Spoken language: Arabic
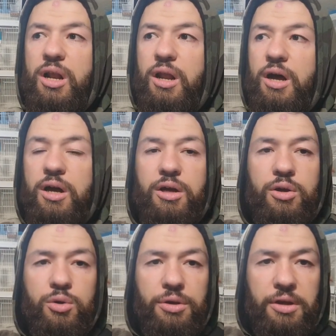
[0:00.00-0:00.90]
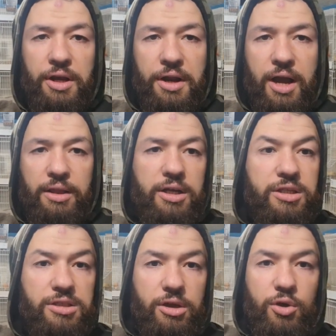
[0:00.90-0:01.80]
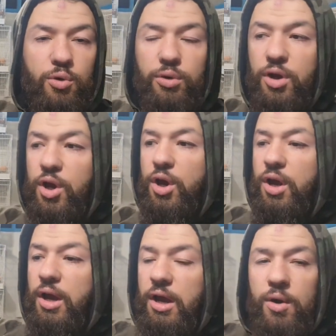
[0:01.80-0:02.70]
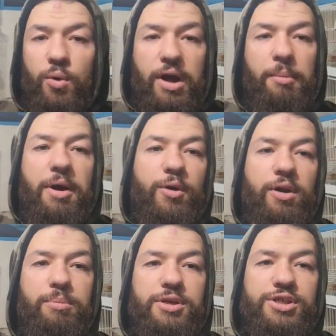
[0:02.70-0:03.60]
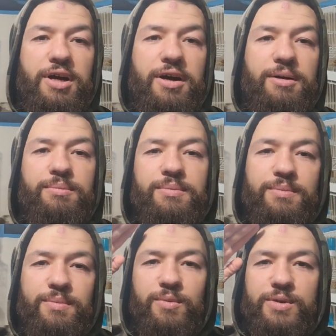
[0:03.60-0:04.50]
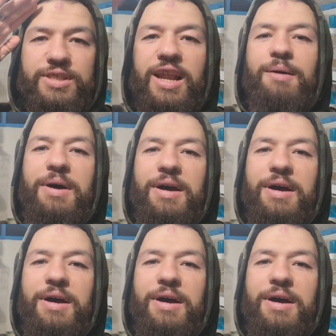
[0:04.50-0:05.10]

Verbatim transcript: الله نكون نحن عن حسن ظنكم وكان معكم ابن الشام والسلام عليكم